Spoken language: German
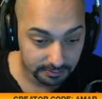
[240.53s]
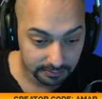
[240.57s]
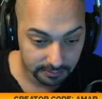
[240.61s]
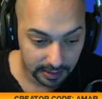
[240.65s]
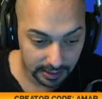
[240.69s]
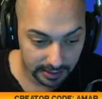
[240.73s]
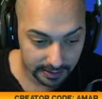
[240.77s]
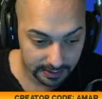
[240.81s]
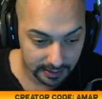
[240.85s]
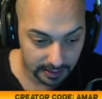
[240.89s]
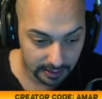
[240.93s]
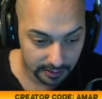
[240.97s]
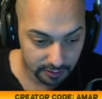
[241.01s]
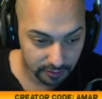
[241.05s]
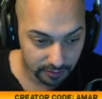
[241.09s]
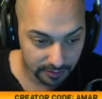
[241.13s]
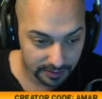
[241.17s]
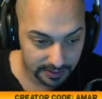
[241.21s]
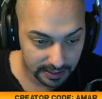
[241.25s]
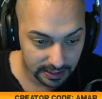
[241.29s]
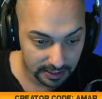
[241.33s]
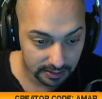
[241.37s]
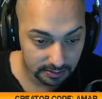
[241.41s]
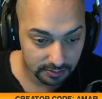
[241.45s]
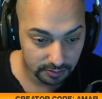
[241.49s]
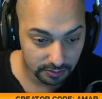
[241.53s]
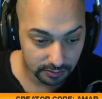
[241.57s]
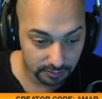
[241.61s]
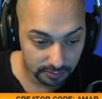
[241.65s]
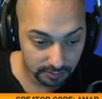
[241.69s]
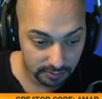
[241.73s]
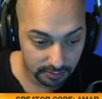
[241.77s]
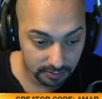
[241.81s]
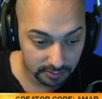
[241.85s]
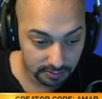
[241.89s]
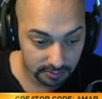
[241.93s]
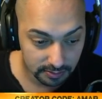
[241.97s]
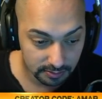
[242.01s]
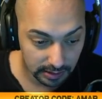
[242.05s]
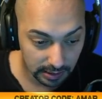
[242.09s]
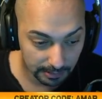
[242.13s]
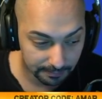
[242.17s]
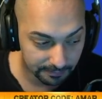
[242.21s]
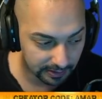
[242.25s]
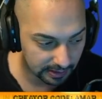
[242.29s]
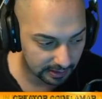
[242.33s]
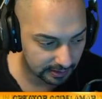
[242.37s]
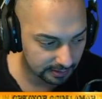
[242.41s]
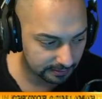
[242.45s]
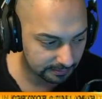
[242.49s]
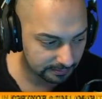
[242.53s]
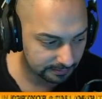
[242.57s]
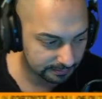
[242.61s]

Hatte ich gerade schon gesagt. Und warte.